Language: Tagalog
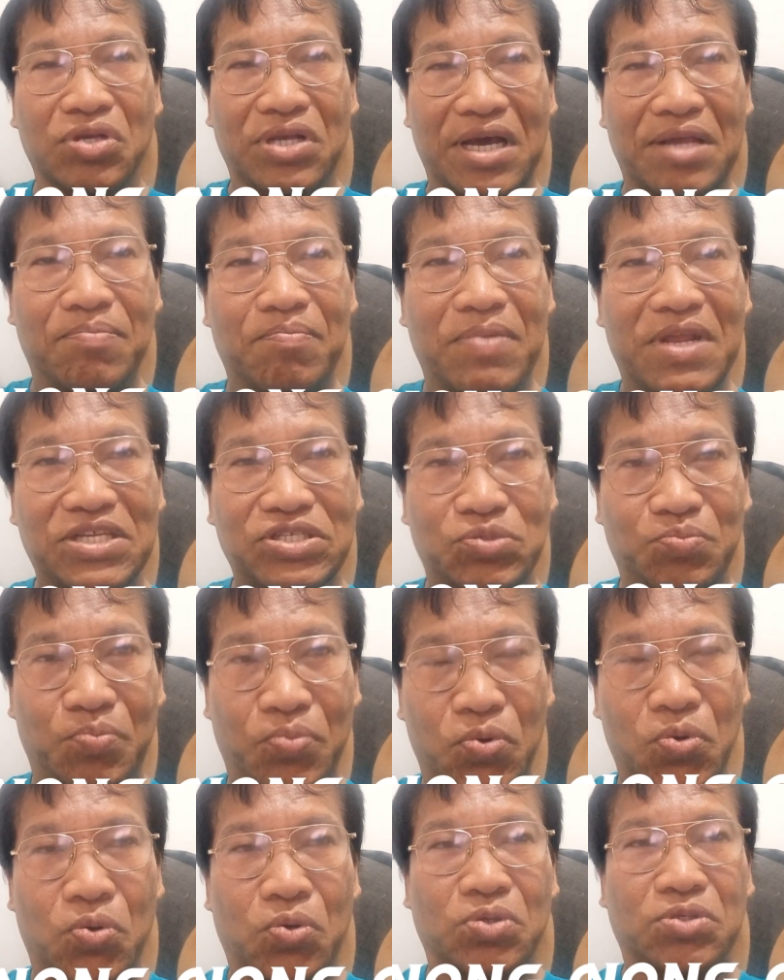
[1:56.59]
God bless
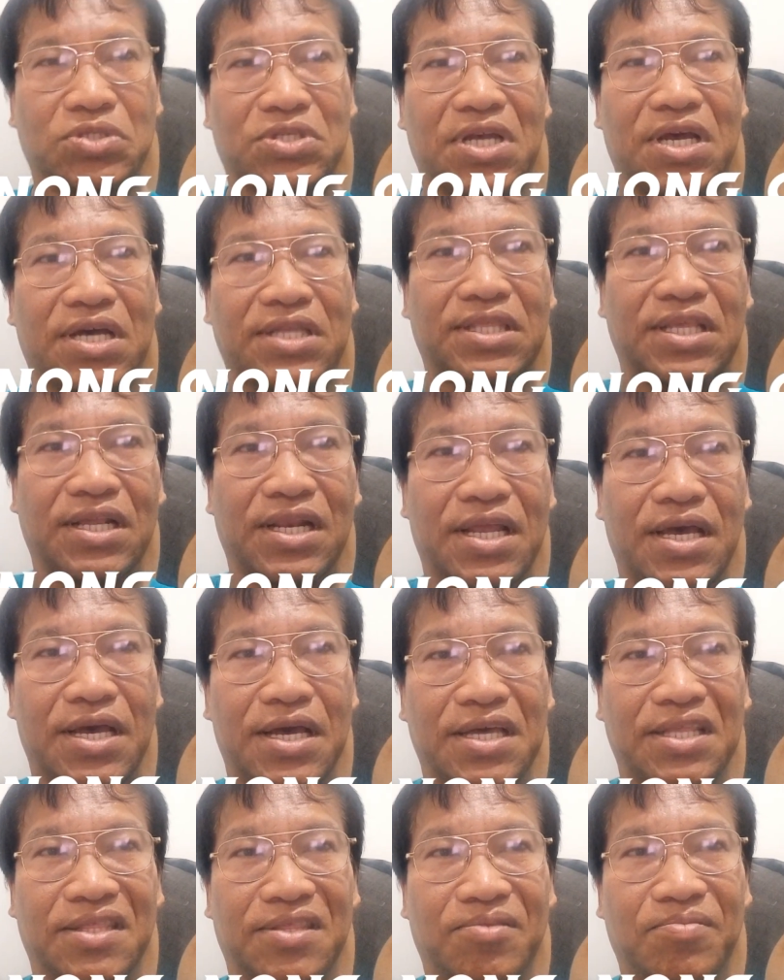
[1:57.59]
po sa ating
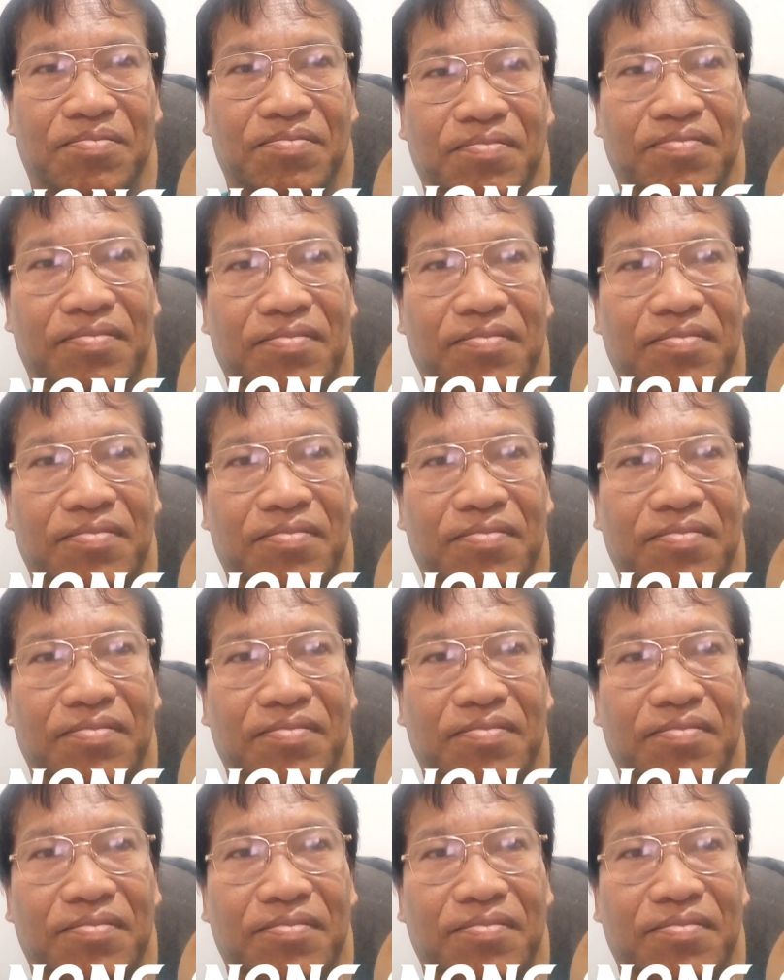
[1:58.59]
lahat.